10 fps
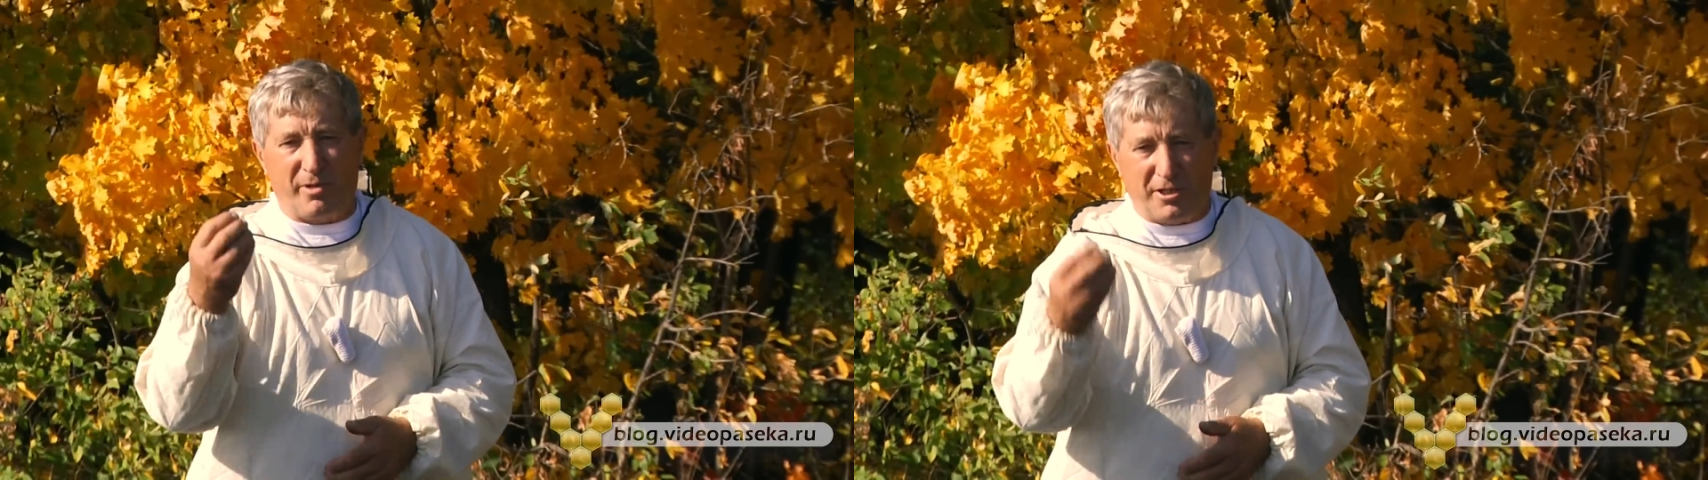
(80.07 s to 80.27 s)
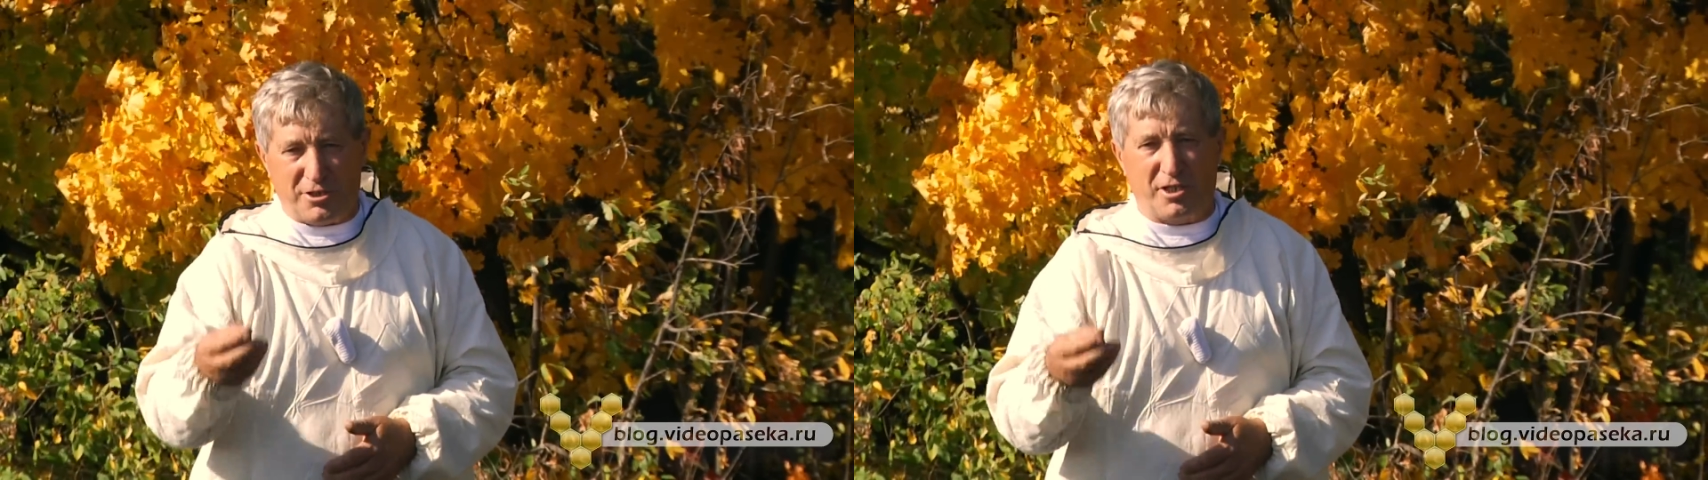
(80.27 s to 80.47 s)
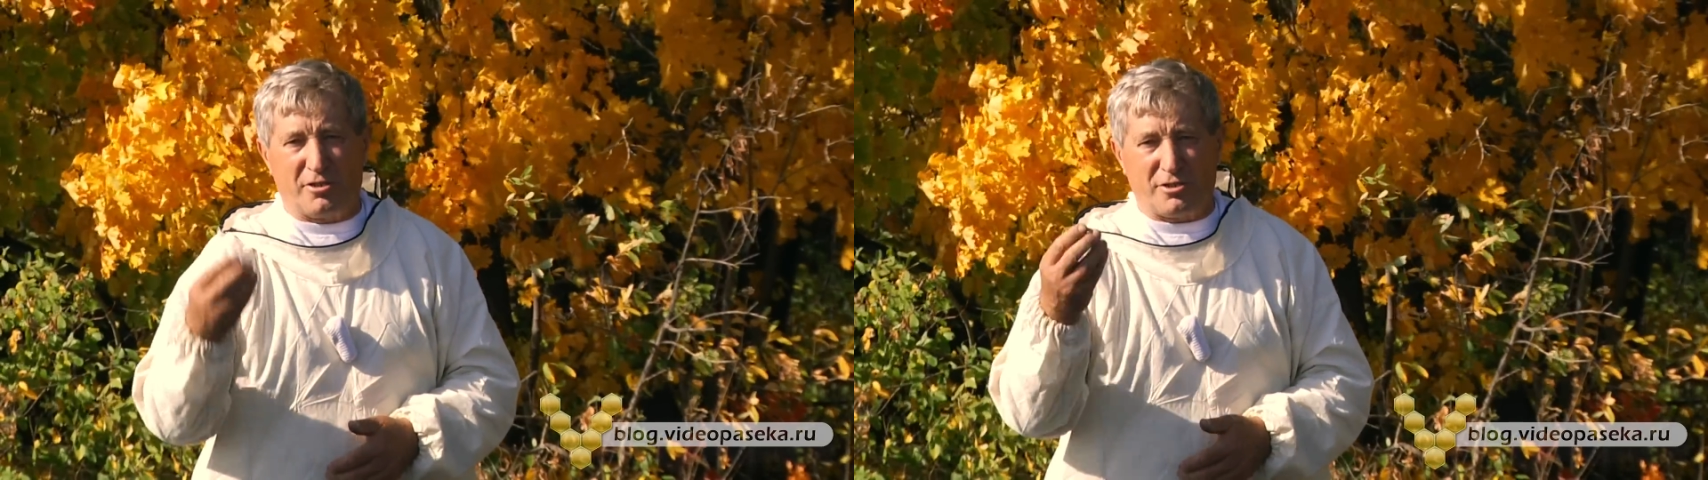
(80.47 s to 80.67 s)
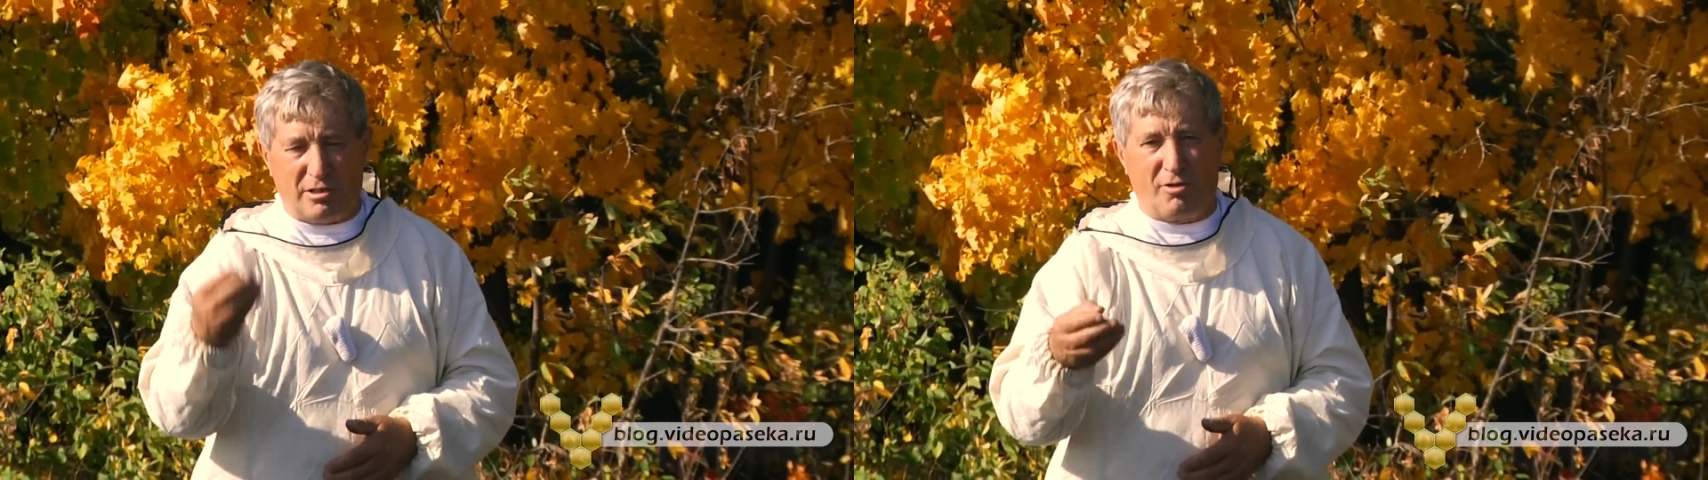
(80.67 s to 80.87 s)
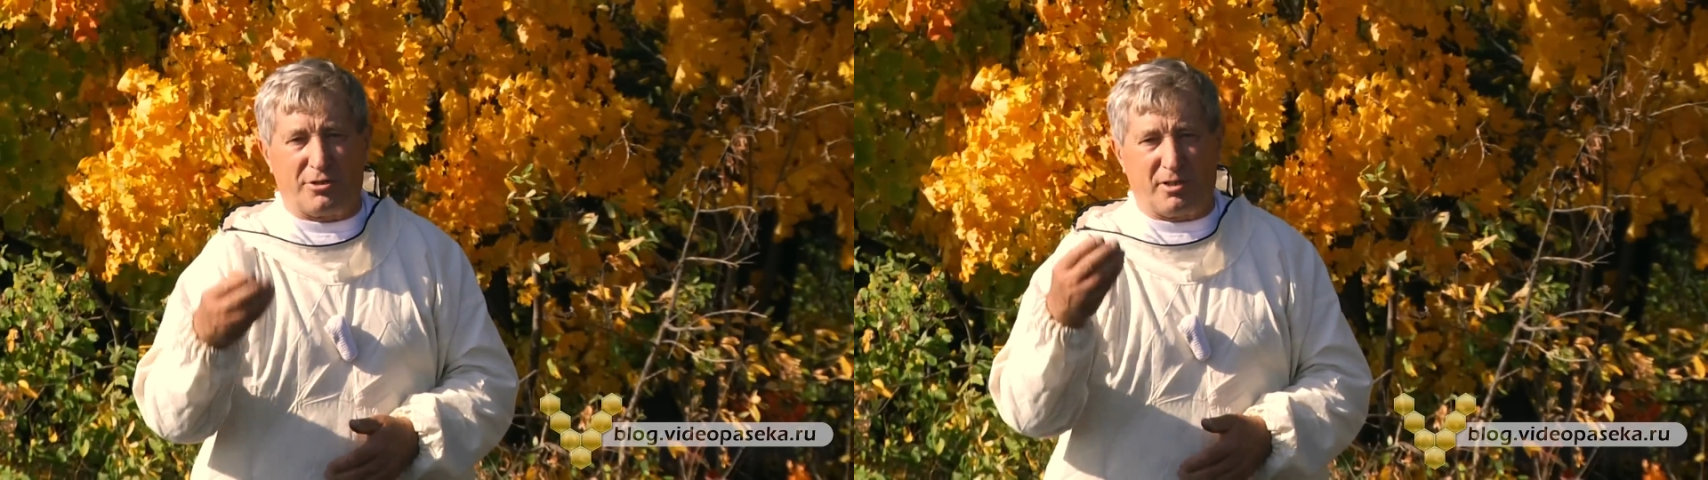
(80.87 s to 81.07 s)
причин
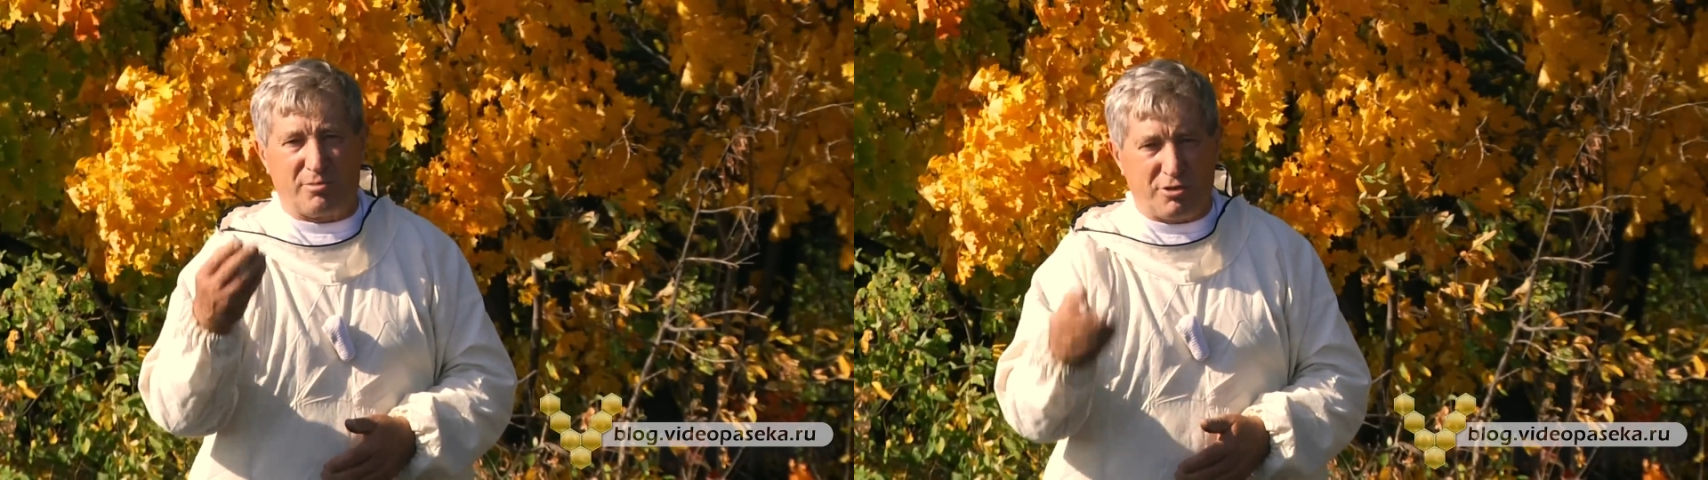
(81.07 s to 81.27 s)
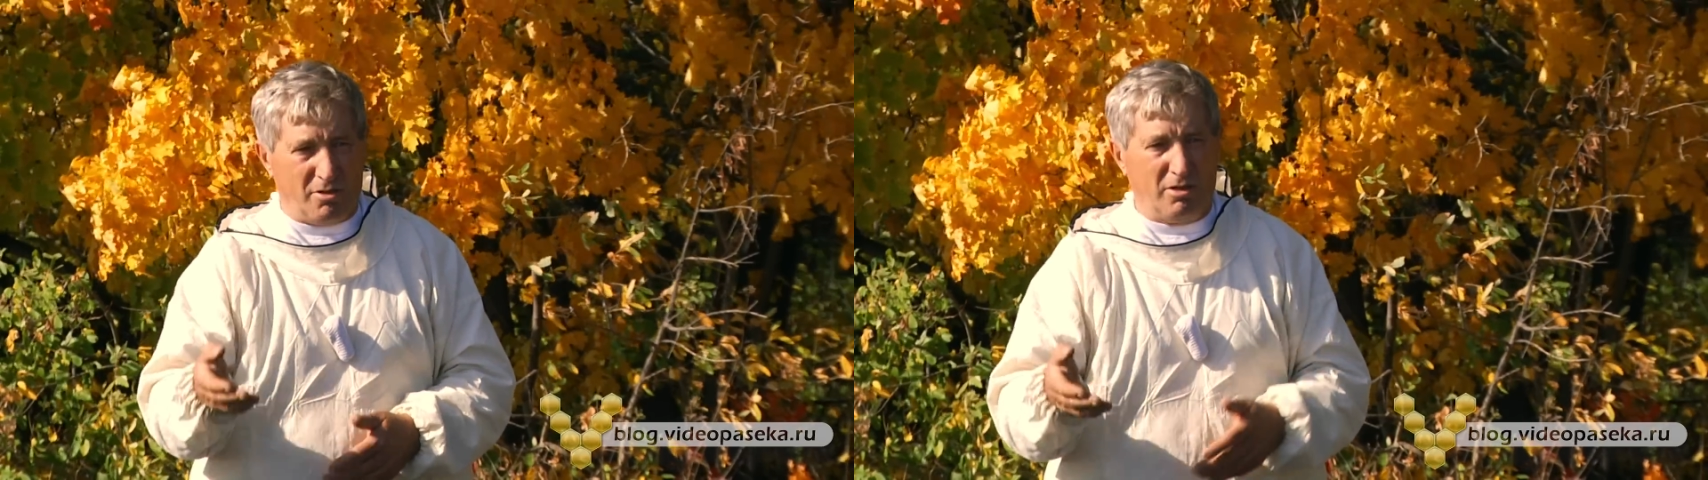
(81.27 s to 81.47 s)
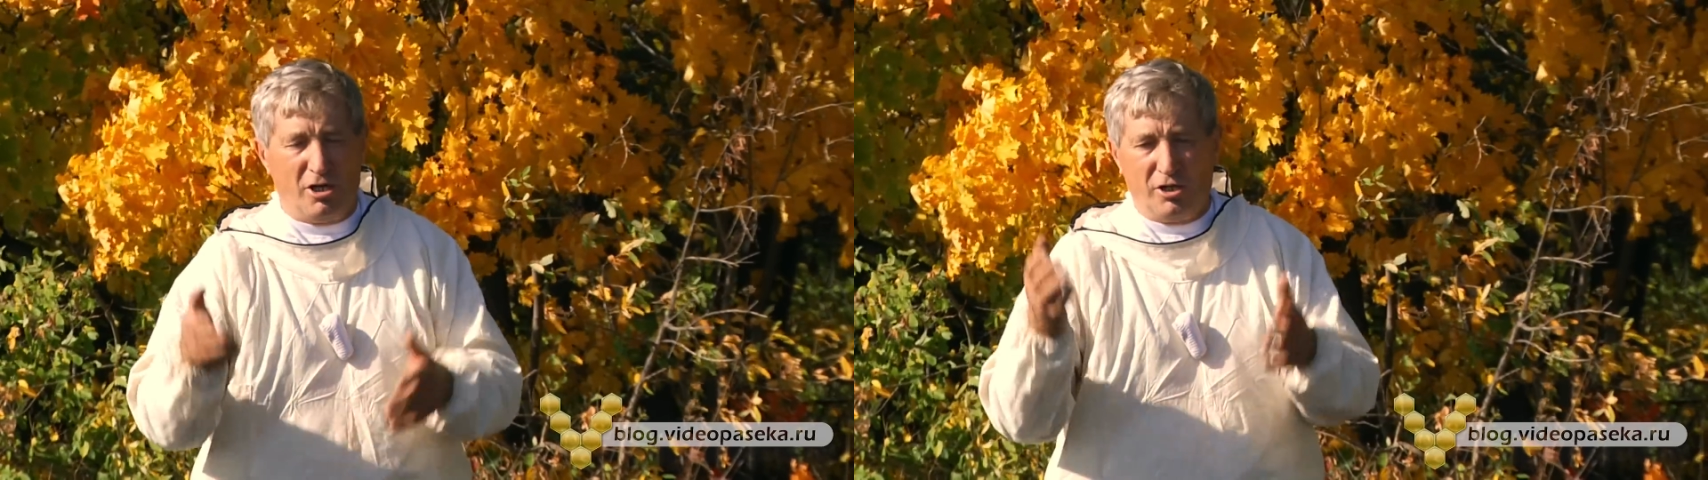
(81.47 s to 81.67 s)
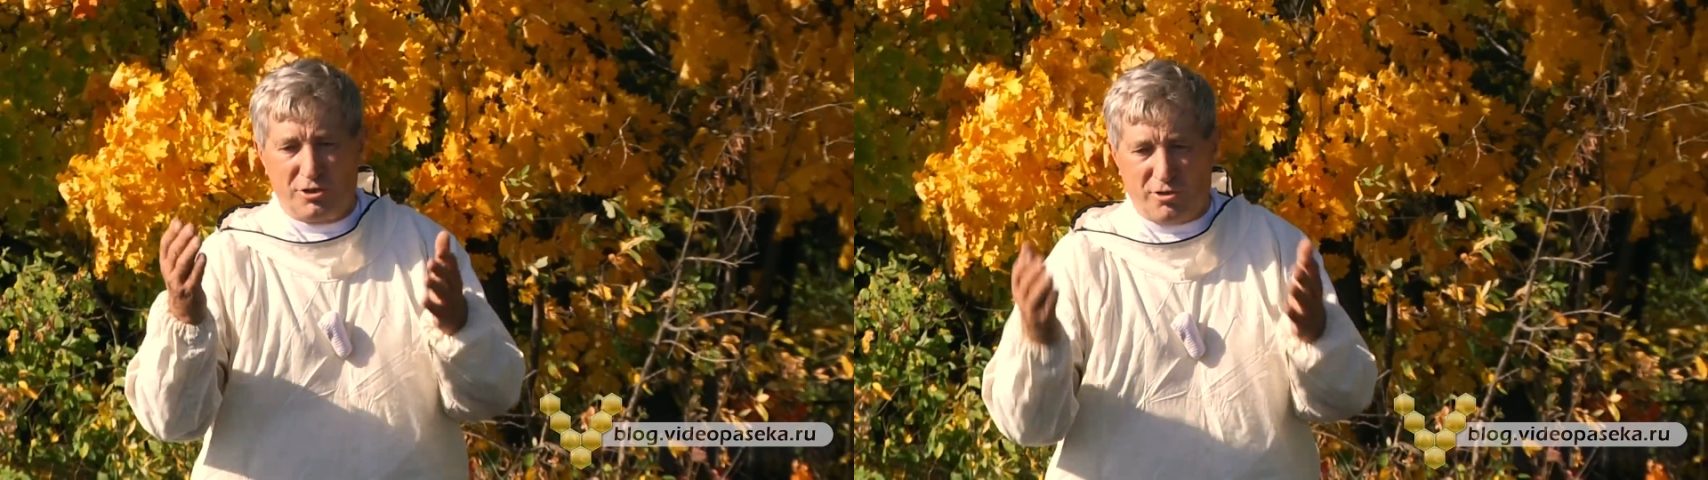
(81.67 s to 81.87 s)
слета пчел –